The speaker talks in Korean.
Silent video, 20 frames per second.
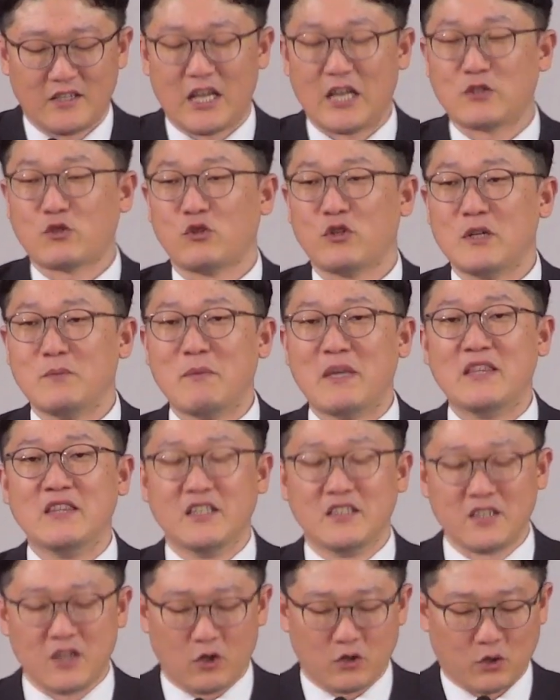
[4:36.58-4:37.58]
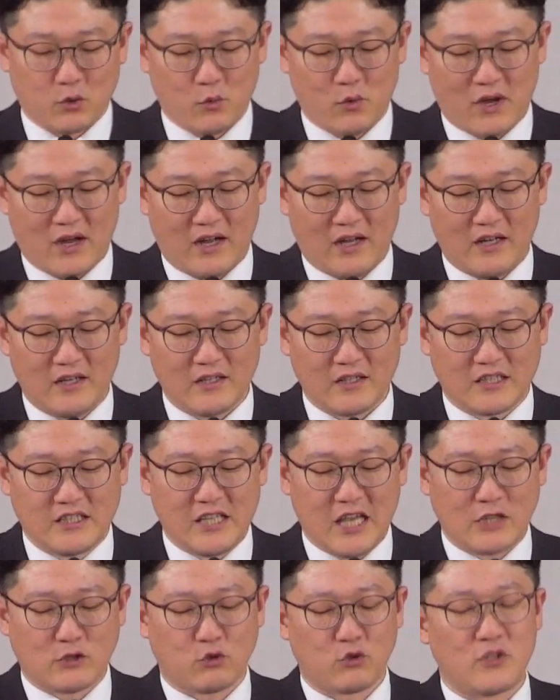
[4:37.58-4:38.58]
예수를 믿는 것과
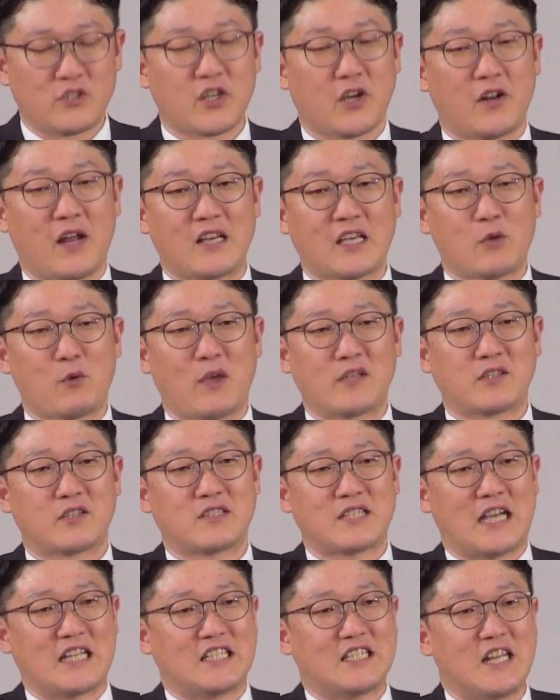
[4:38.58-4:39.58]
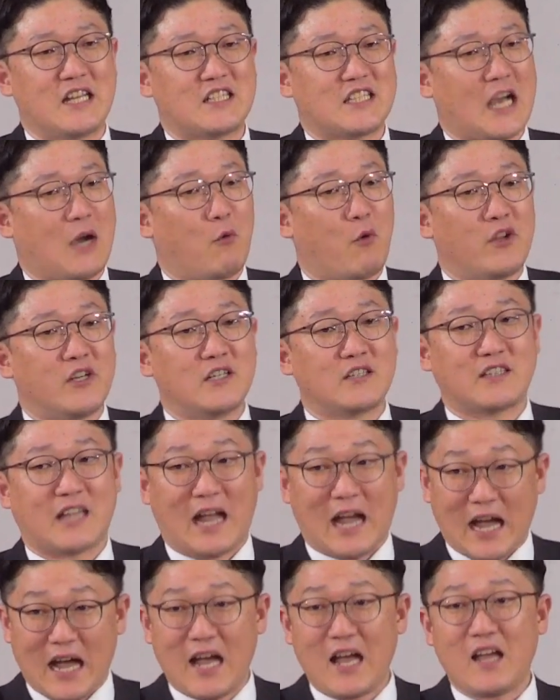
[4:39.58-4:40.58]
그 예수를 전하기 위해서 자신의 자원을
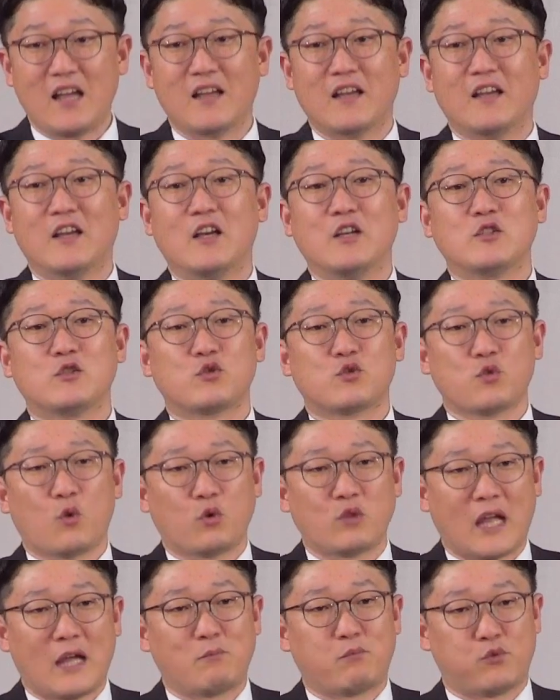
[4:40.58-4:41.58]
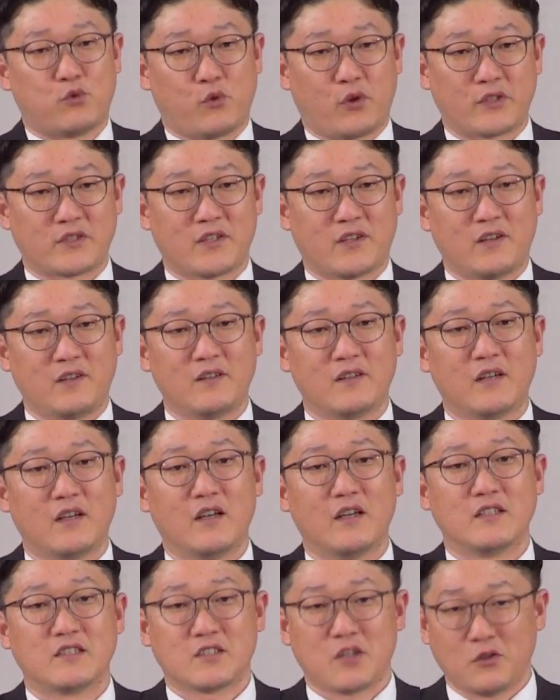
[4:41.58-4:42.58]
다 쏟아부어서
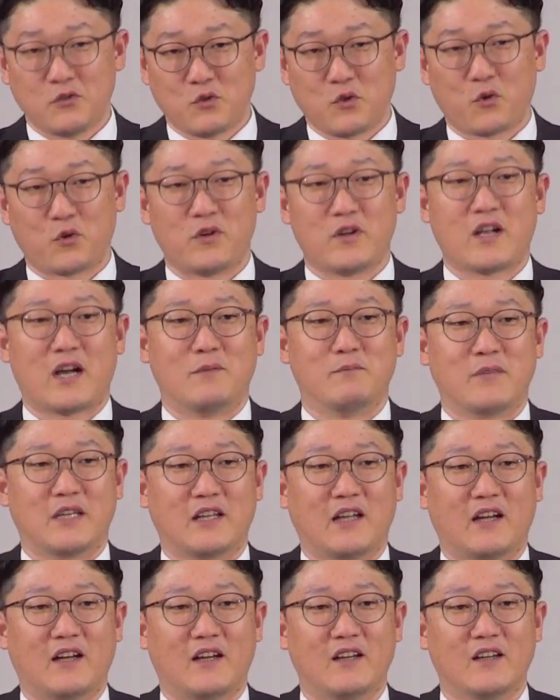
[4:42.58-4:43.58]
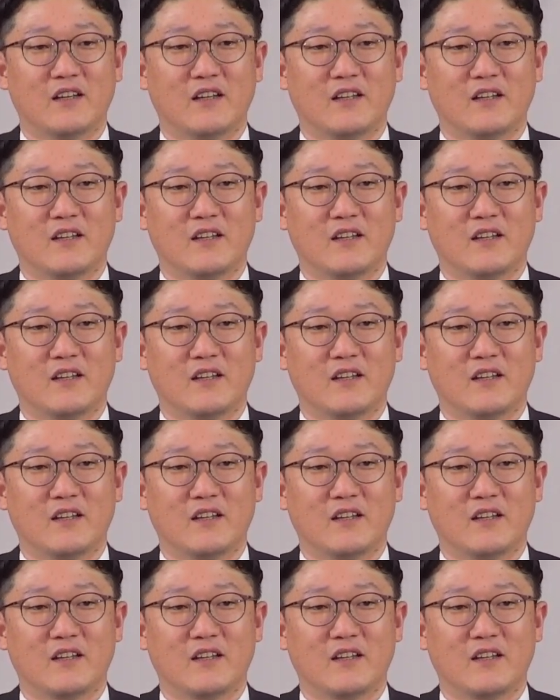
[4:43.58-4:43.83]
선교를 갑니다.